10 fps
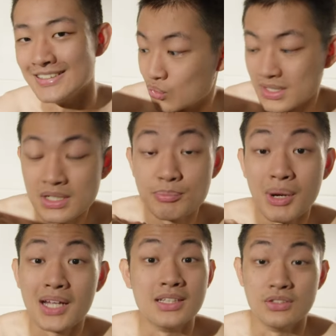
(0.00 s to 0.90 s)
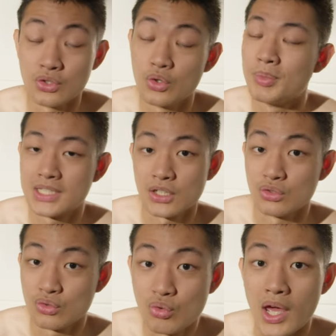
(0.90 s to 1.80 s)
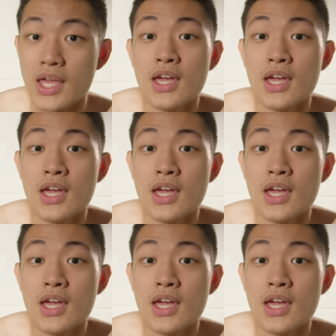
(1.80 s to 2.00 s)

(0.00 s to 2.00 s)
晚上八点的时候又被叫出来